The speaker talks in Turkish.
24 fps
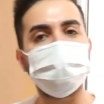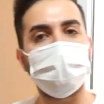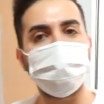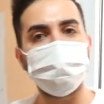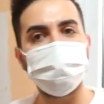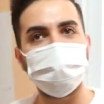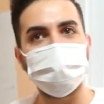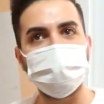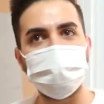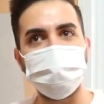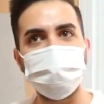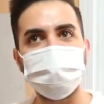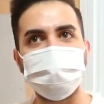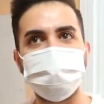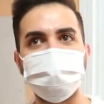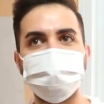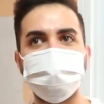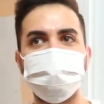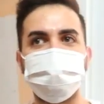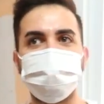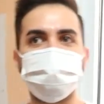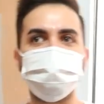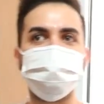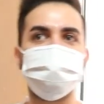dolaplarını
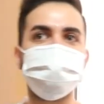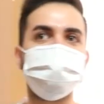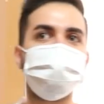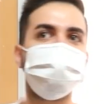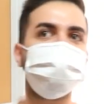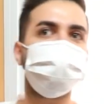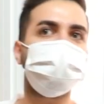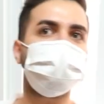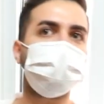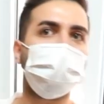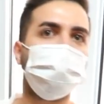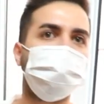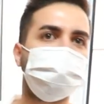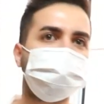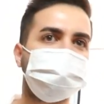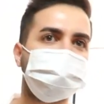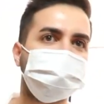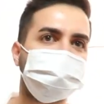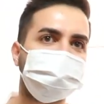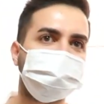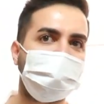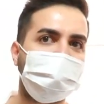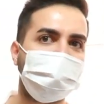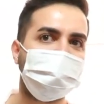bitirdi. Şimdi hızlıca
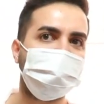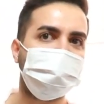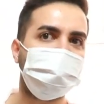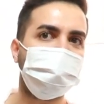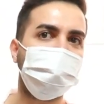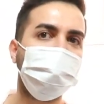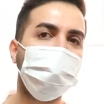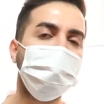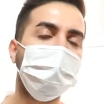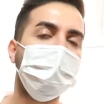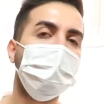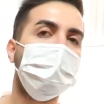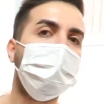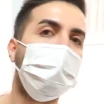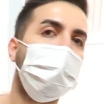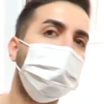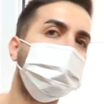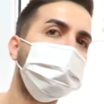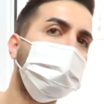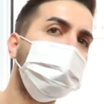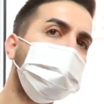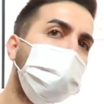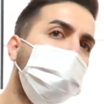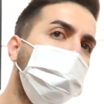kapısını terliyor.
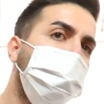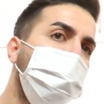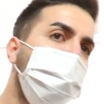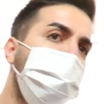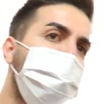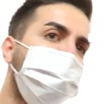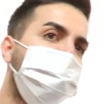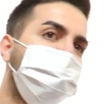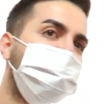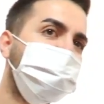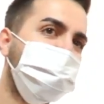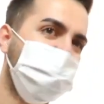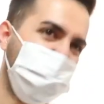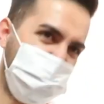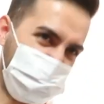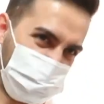Ablam kapı nasıl?